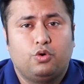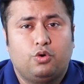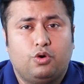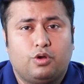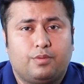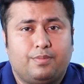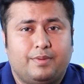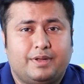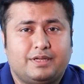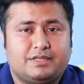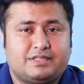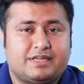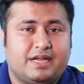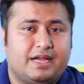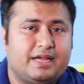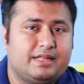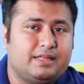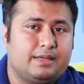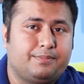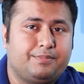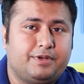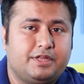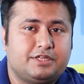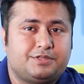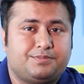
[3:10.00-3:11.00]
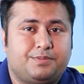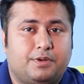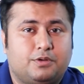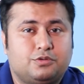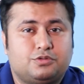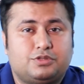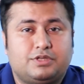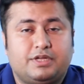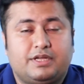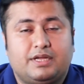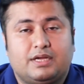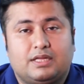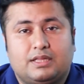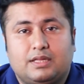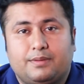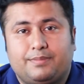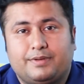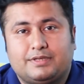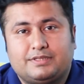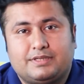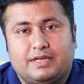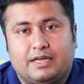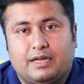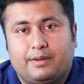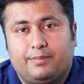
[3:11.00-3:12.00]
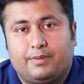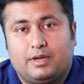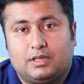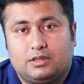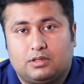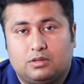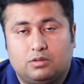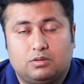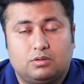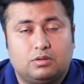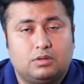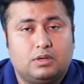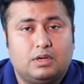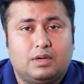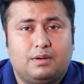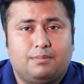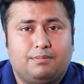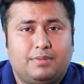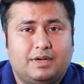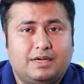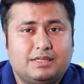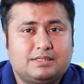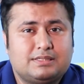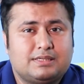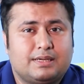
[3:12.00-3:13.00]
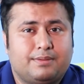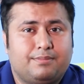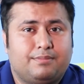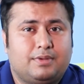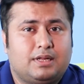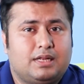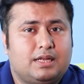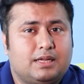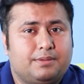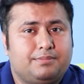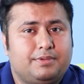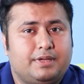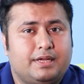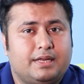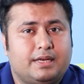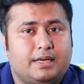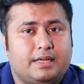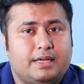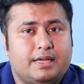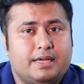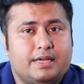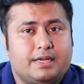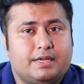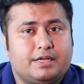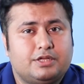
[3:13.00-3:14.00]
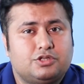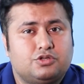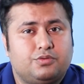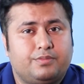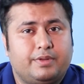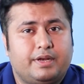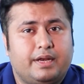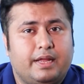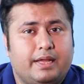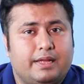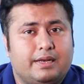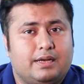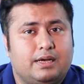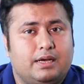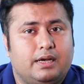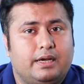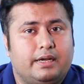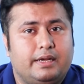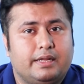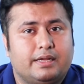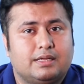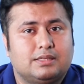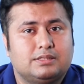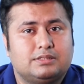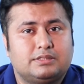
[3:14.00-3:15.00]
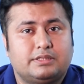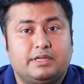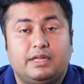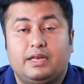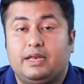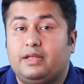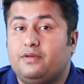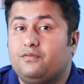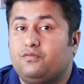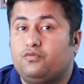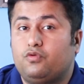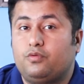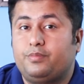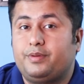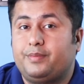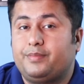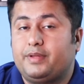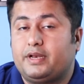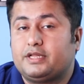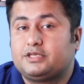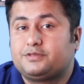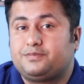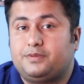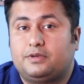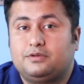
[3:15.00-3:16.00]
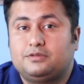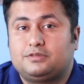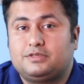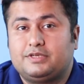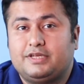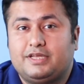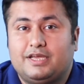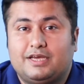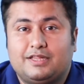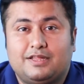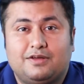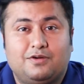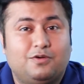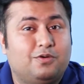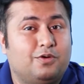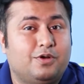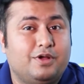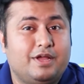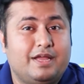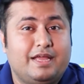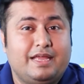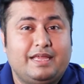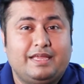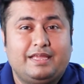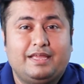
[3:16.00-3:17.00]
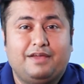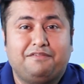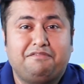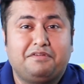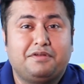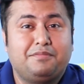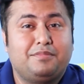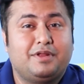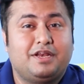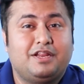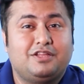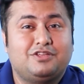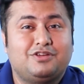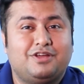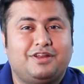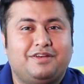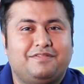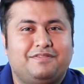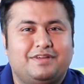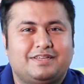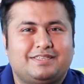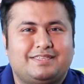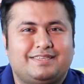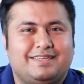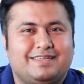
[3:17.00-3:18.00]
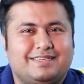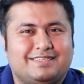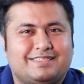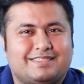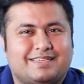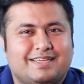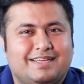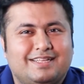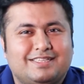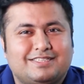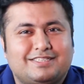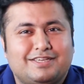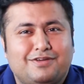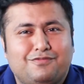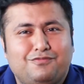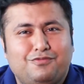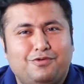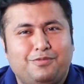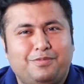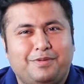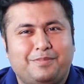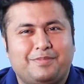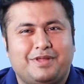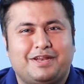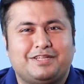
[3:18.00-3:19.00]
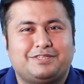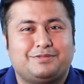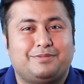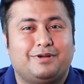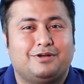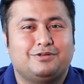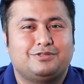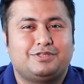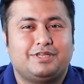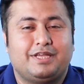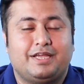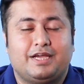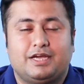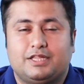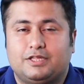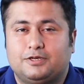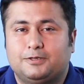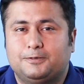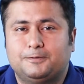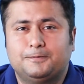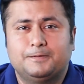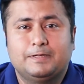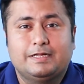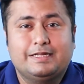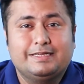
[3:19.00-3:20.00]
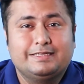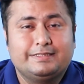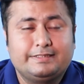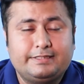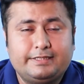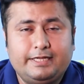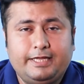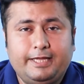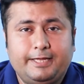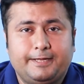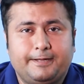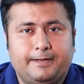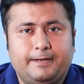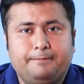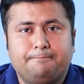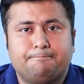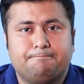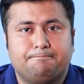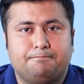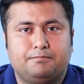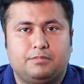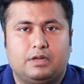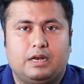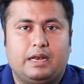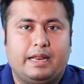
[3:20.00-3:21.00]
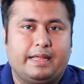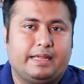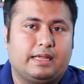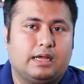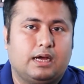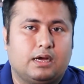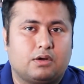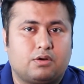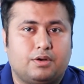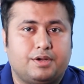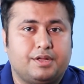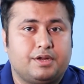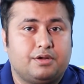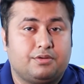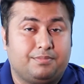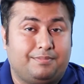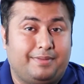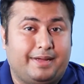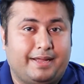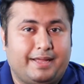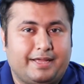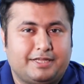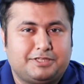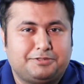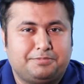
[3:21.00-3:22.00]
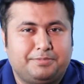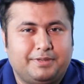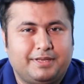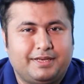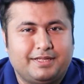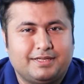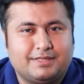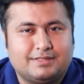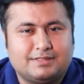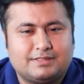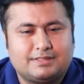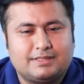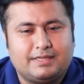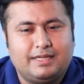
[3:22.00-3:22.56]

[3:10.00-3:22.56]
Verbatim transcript: और मैं शायद अपने स्पाउस से ज़्यादा पैसे कमाता हूँ बट इसका मतलब ये नहीं है कि जो मेरी एनालिटिकल स्किल है वो भी मेरे स्पाउस से ज़्यादा हो या फिर मेरी जो इन्वेस्टिंग स्किल्स है वो भी मेरे स्पाउस से ज़्यादा हो सी इन लाइक अकॉर्डिंग टू माई एक्सपीरियंस